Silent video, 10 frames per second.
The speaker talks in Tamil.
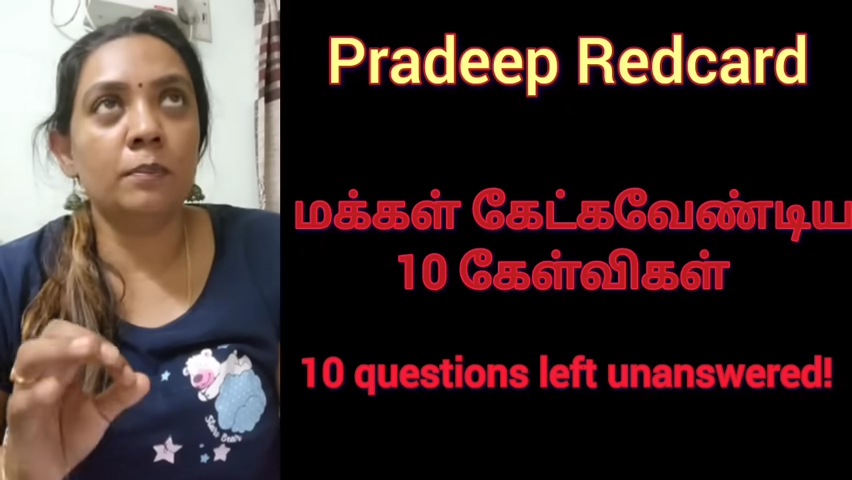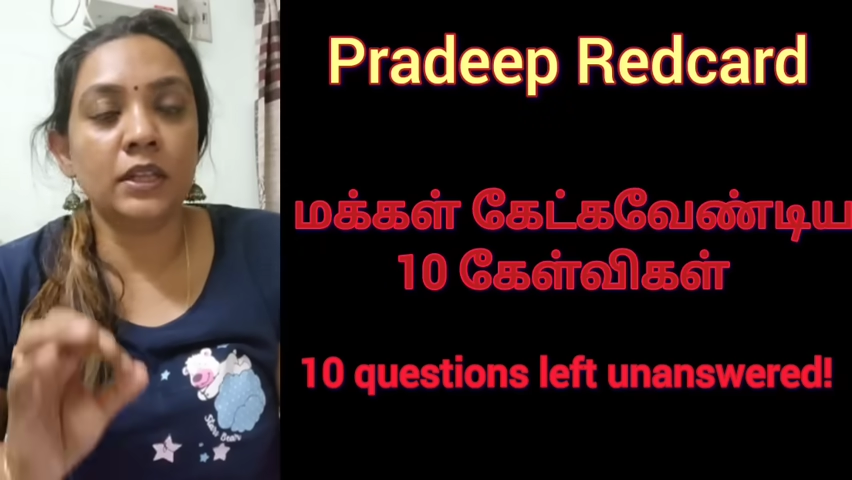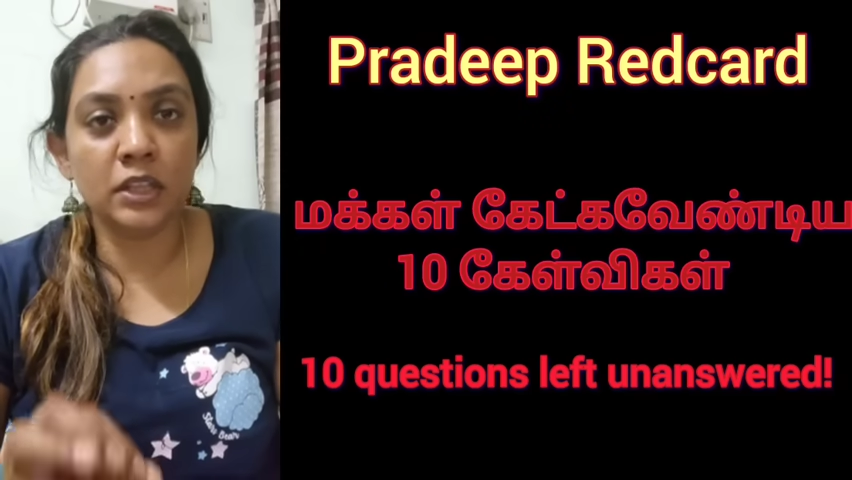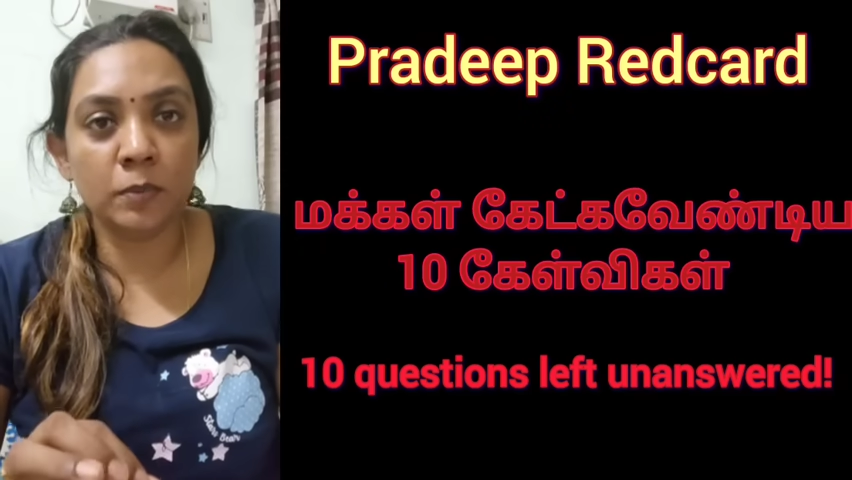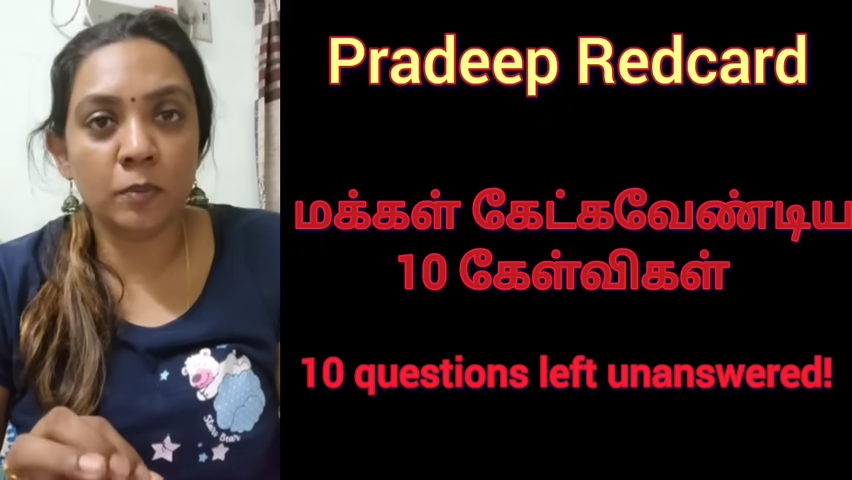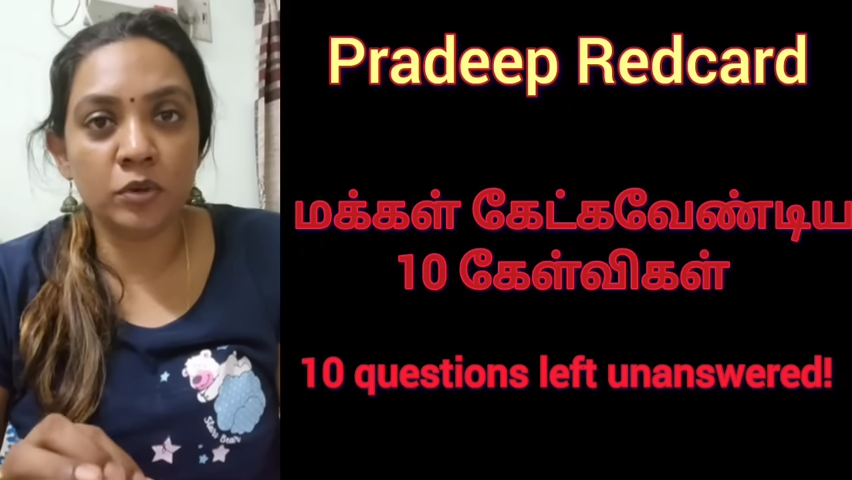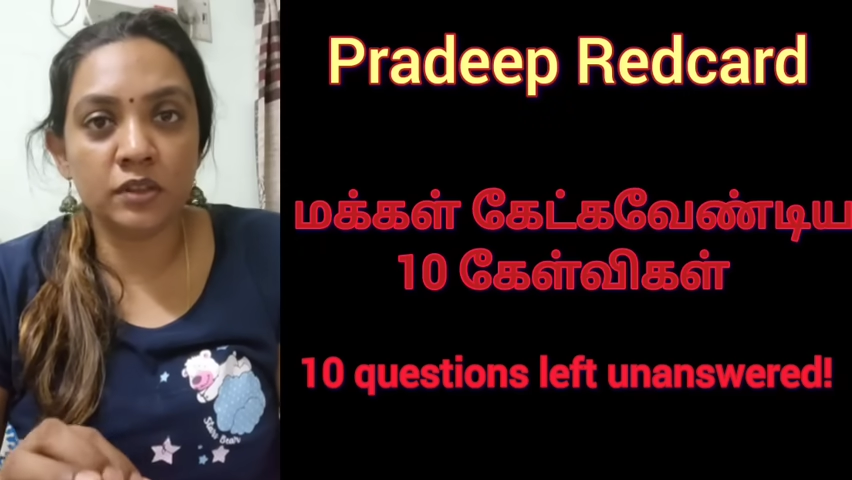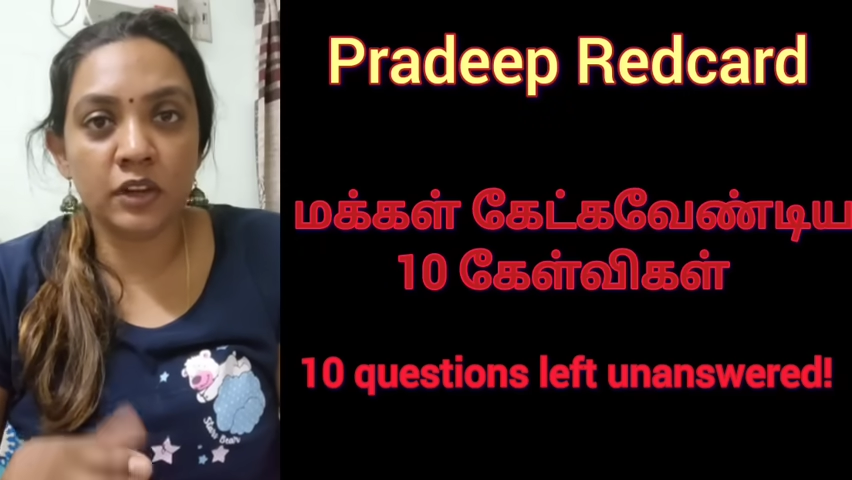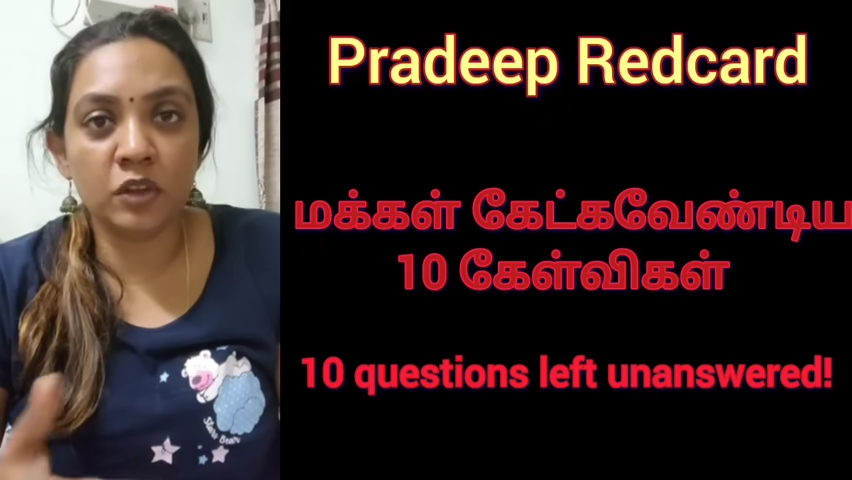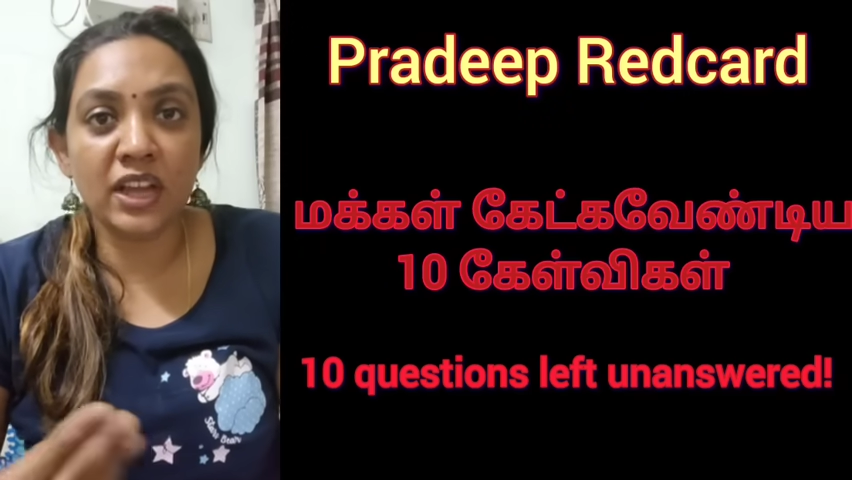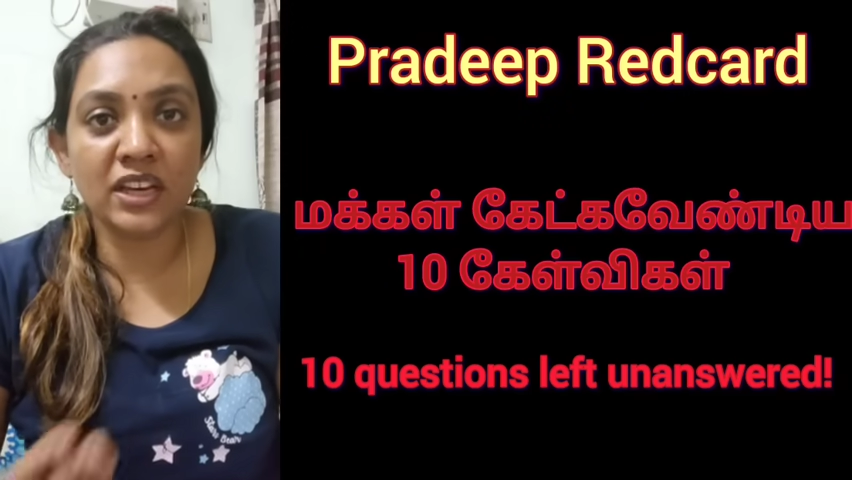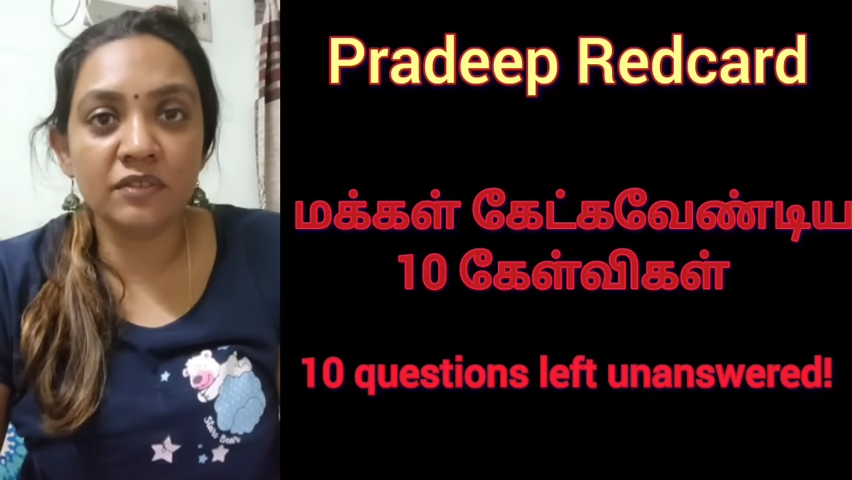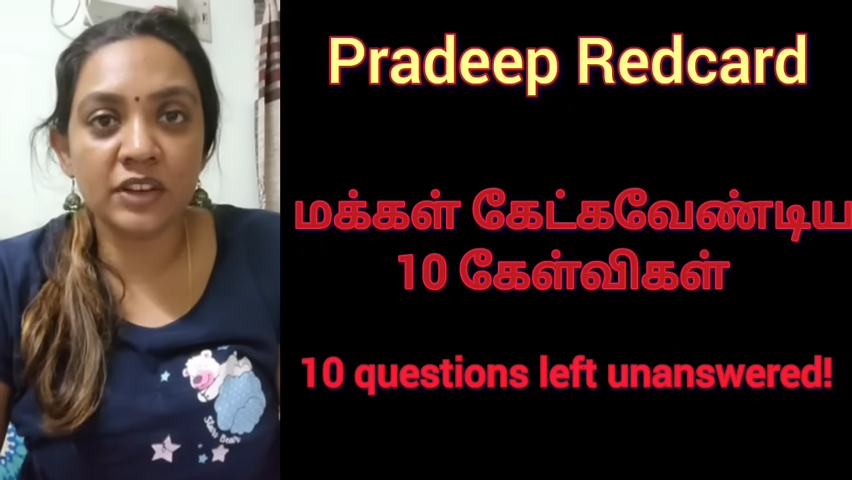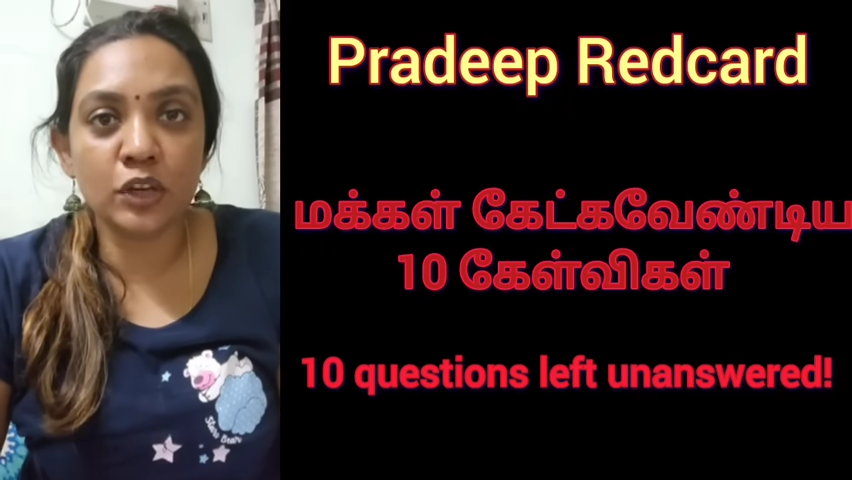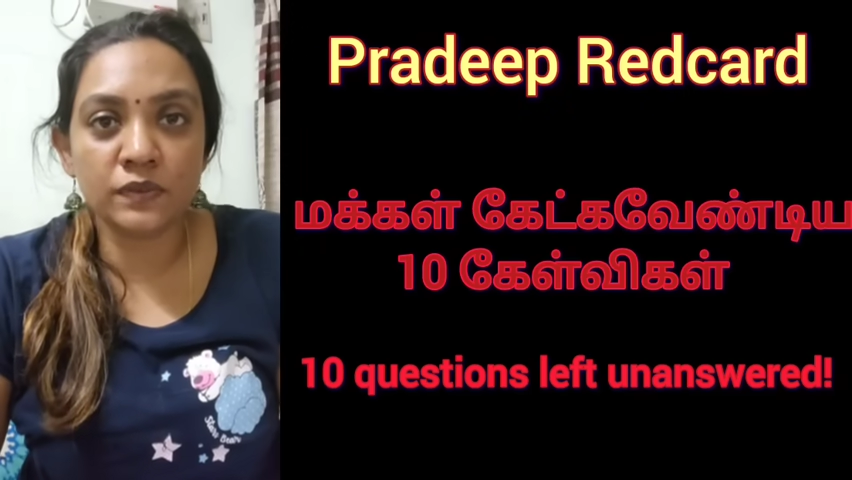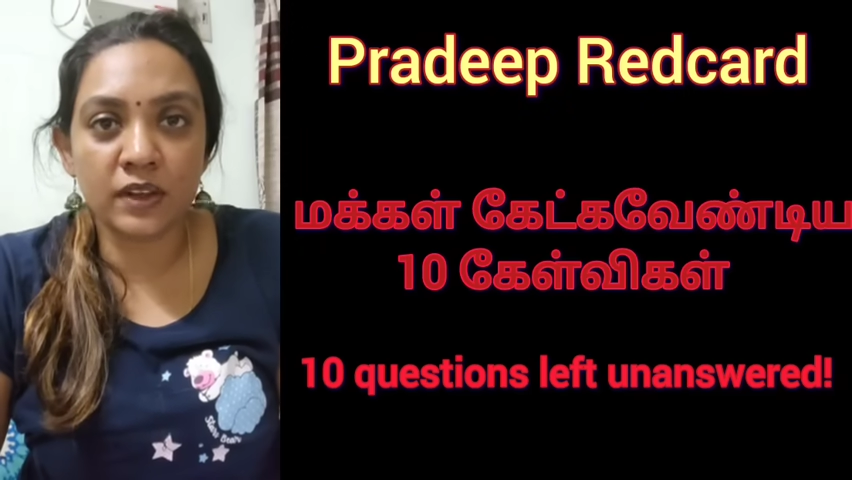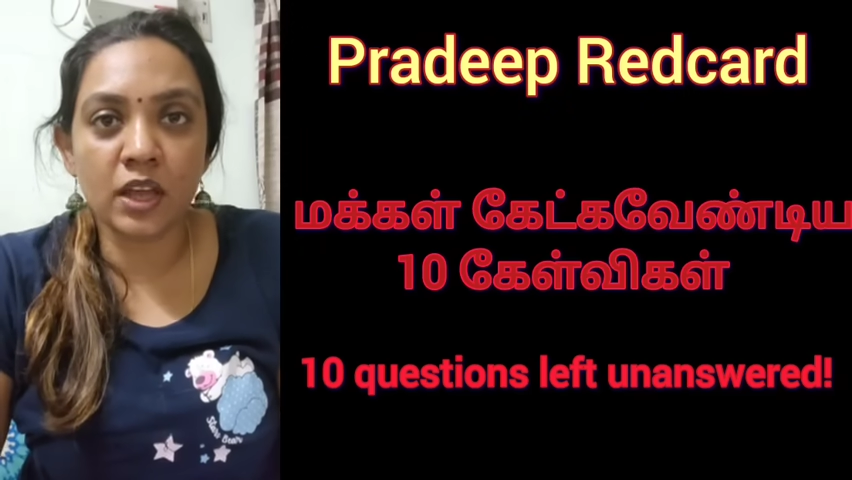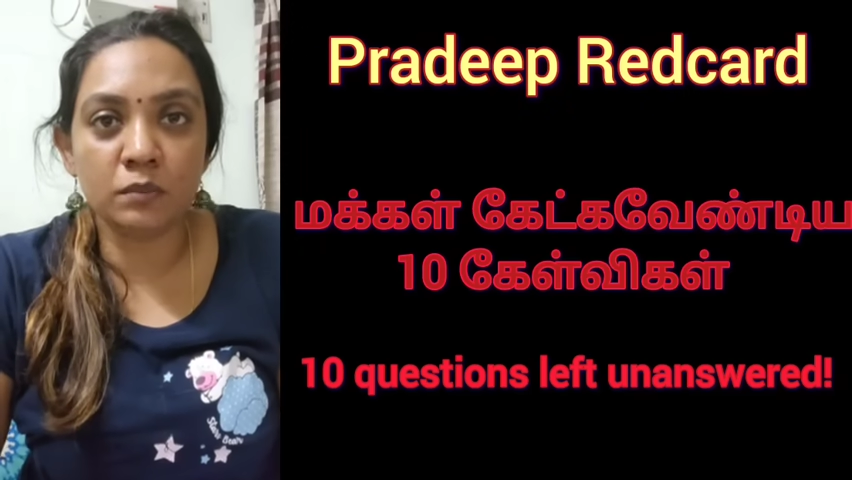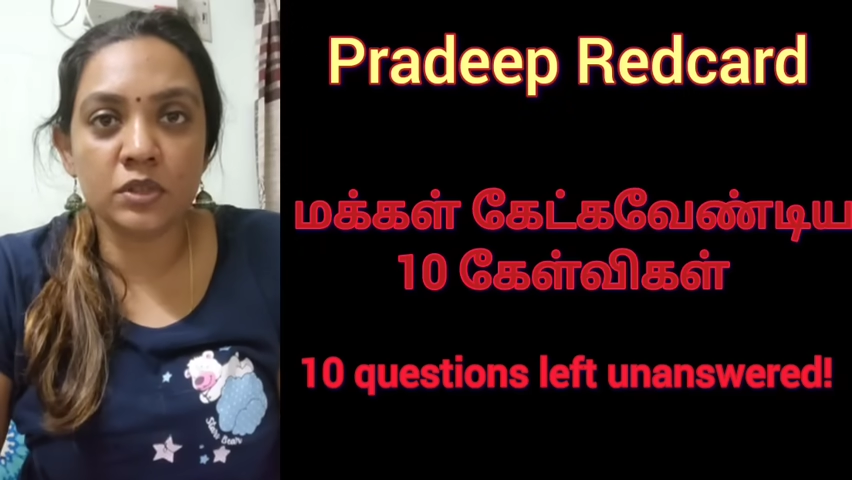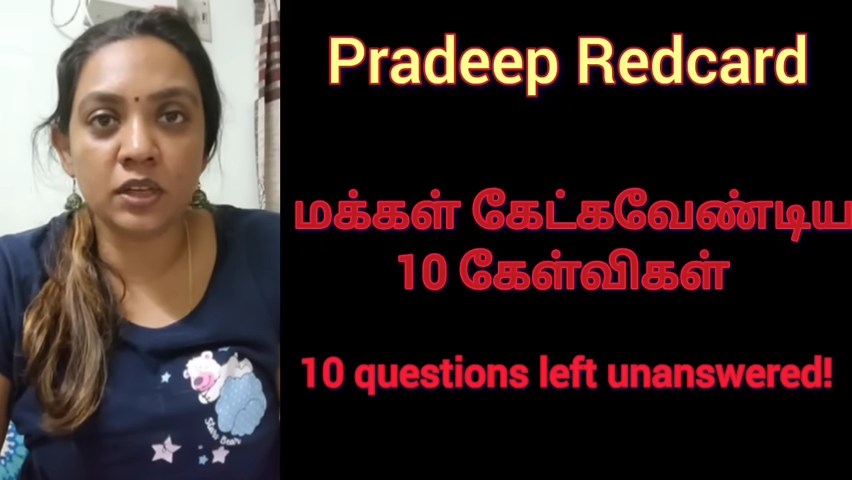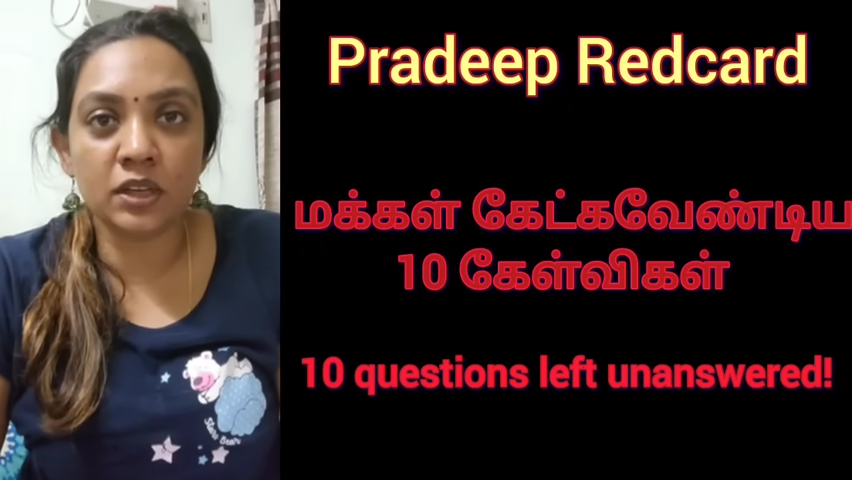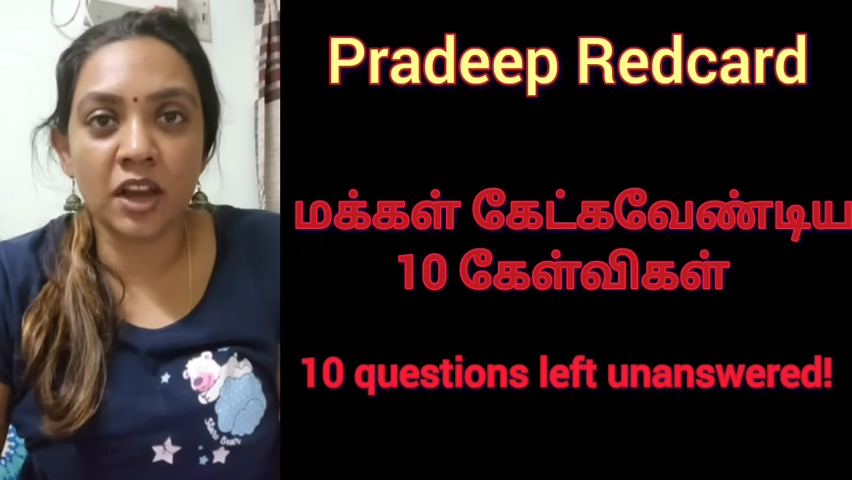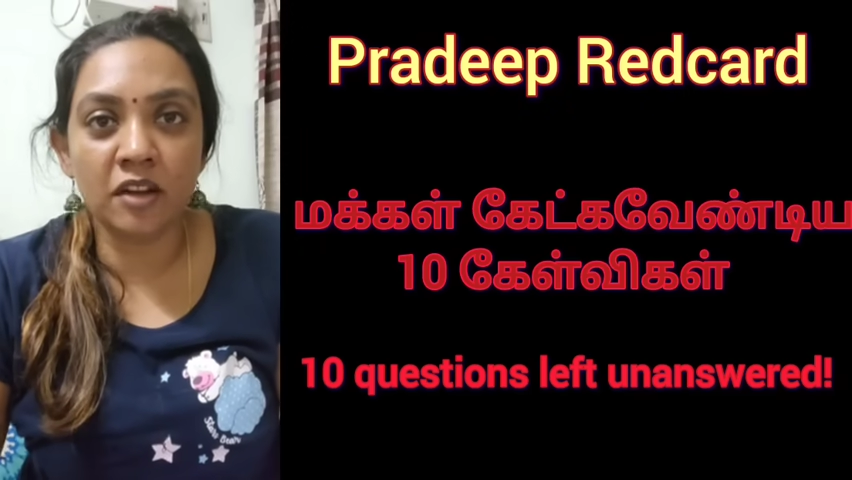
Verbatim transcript: பிரதீப்பை பொறுத்த வரைக்கும் நிறைய வீடியோஸ் வர ஆரம்பிச்சிருக்கு